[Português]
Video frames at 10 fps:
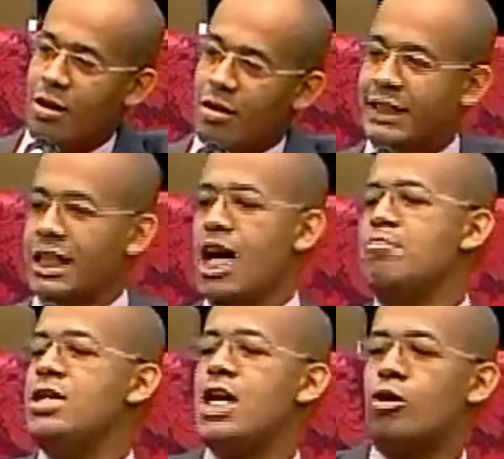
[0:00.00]
Você
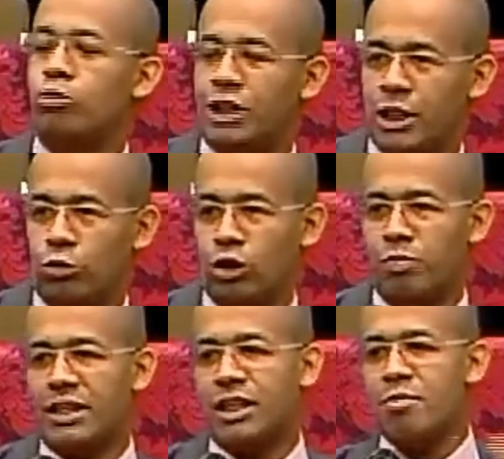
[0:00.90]
caminha com Jesus, mas
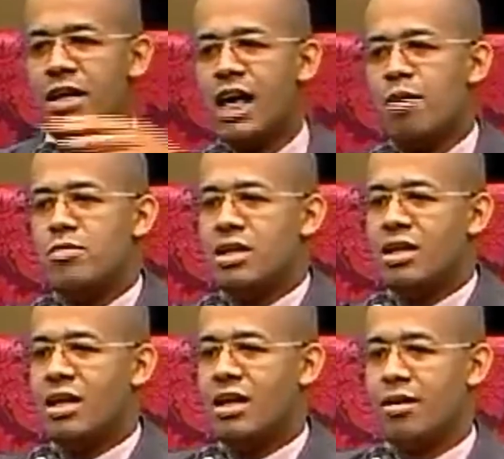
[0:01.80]
também
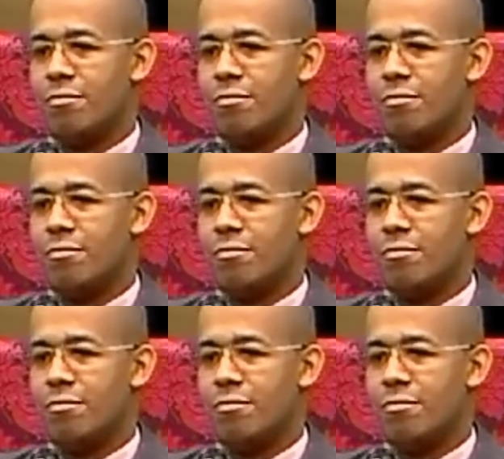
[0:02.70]
caminha.